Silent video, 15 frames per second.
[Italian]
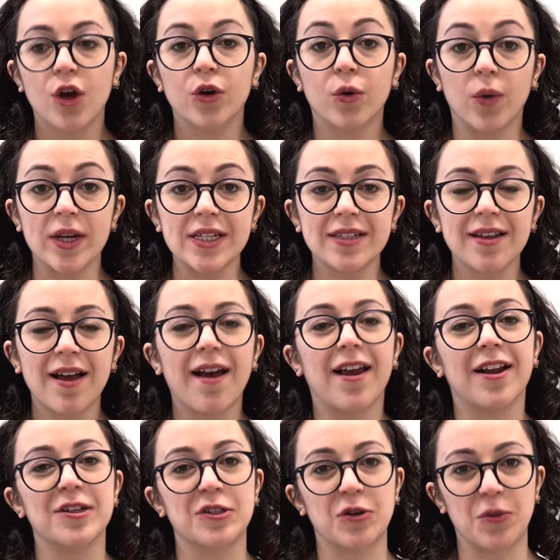Questa è
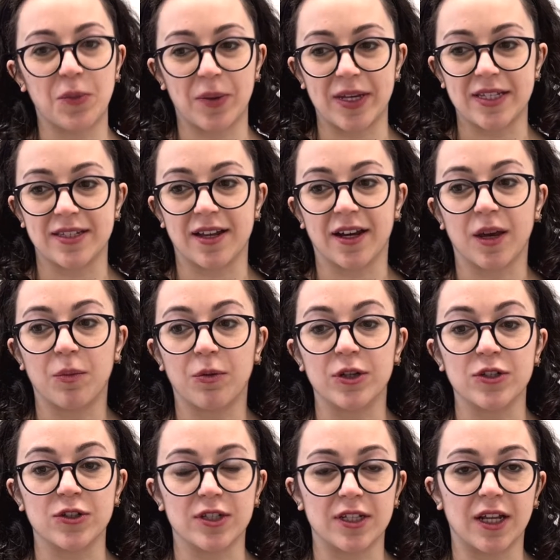la scommessa che puoi
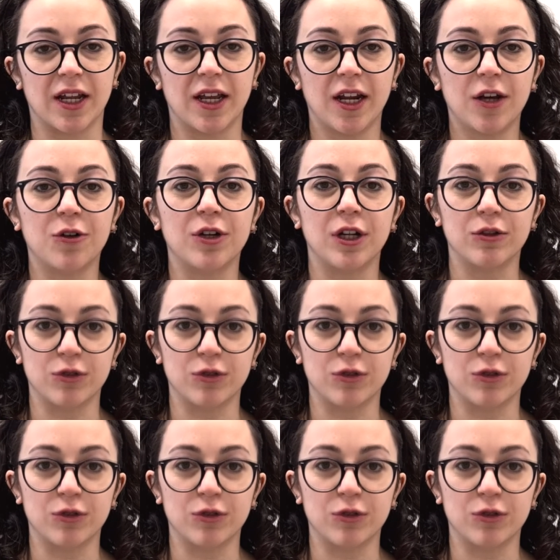sostenere con il